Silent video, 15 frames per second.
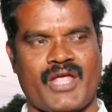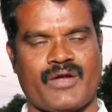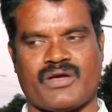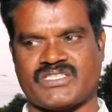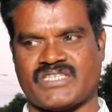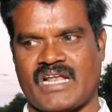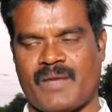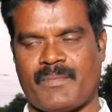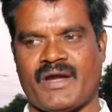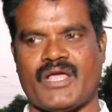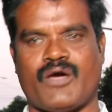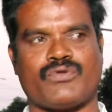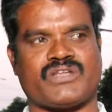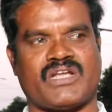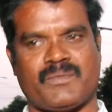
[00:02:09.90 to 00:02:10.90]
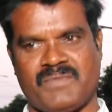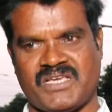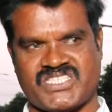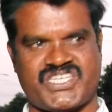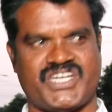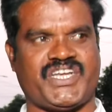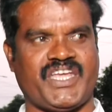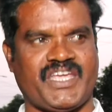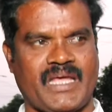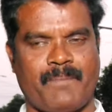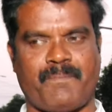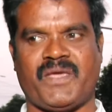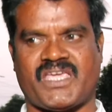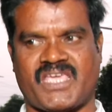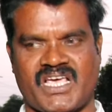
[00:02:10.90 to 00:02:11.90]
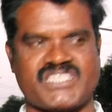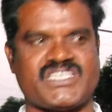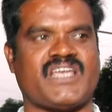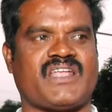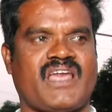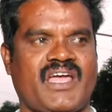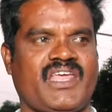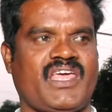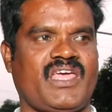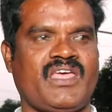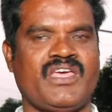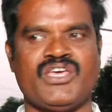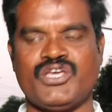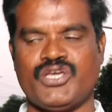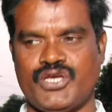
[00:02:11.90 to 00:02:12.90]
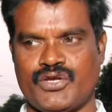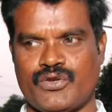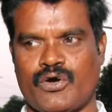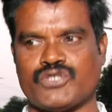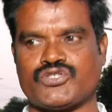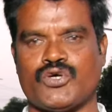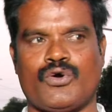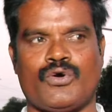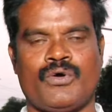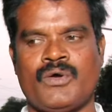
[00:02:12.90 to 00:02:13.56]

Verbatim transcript: నాయకుడుగా చలామణి అవుతున్న మీ సిట్టింగ్ ఎంపీ కేసీఆర్ నాని ఈరోజు